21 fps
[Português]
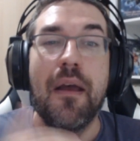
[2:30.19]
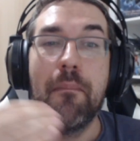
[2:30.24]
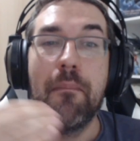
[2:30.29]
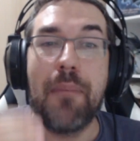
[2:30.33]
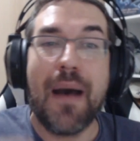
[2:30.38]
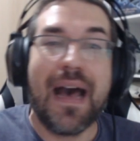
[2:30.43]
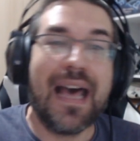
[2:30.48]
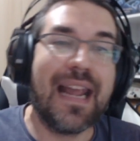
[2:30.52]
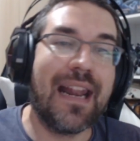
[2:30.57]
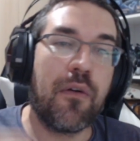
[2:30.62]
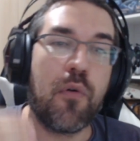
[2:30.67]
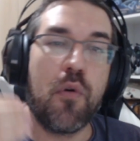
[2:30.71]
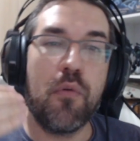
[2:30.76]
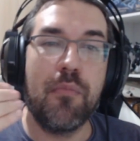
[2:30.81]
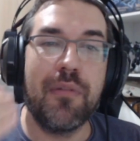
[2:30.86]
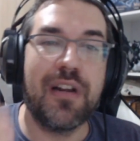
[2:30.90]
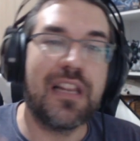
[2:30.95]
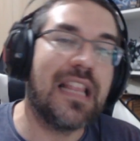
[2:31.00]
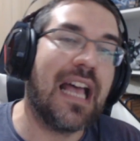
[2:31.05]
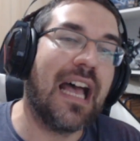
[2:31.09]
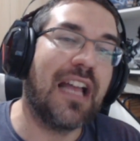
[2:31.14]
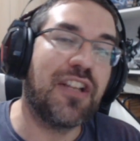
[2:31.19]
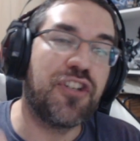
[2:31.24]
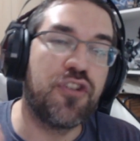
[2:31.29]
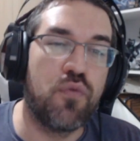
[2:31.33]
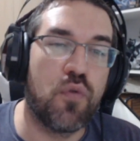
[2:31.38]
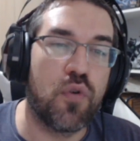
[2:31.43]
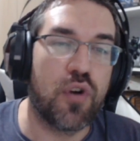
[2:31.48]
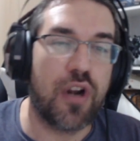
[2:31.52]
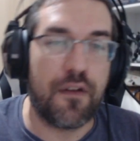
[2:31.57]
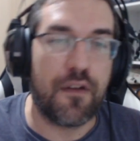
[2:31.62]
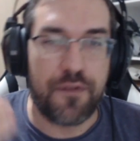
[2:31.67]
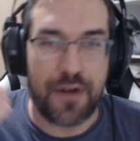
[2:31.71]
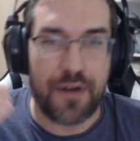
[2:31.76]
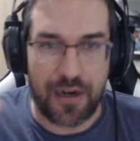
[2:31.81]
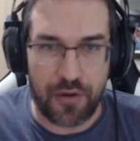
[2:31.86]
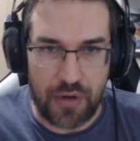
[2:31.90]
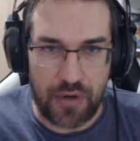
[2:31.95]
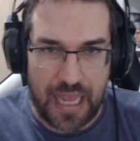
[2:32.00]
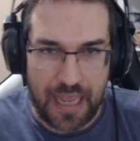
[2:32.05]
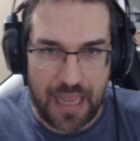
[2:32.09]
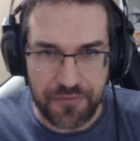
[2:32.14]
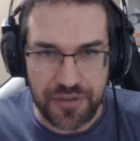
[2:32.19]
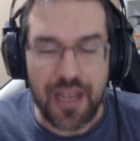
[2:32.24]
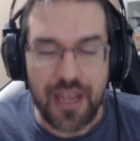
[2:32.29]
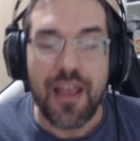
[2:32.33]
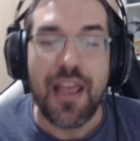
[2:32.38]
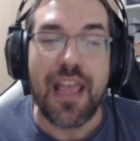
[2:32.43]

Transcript: Para a comunidade World of Warcraft,